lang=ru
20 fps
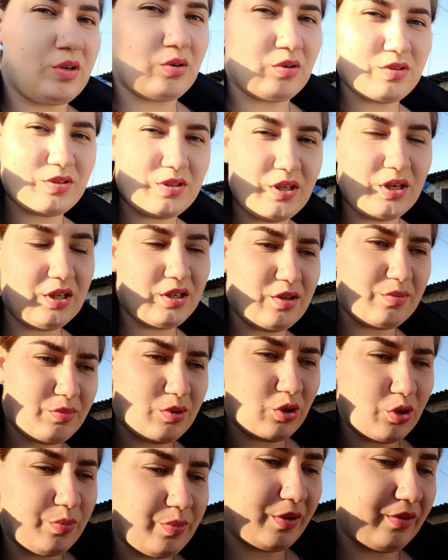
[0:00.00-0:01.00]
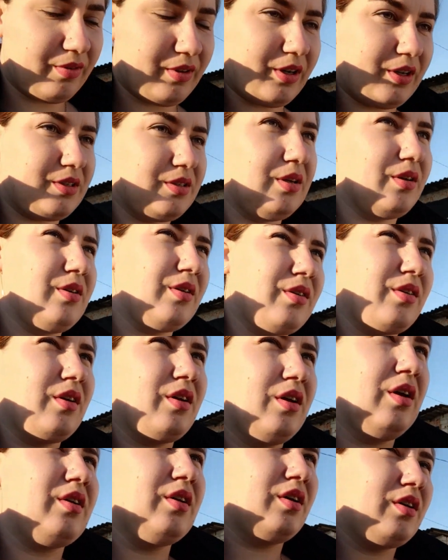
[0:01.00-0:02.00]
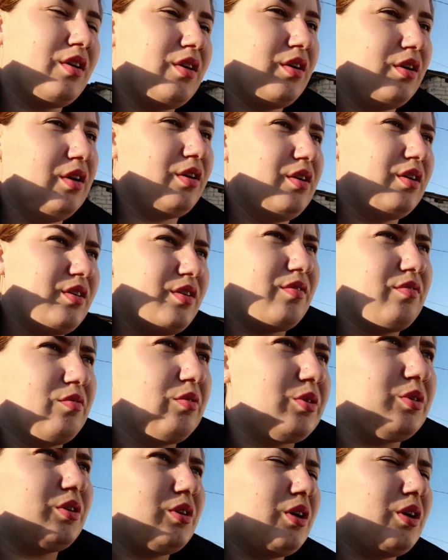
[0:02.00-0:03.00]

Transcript: зрение малой проверять. Вот.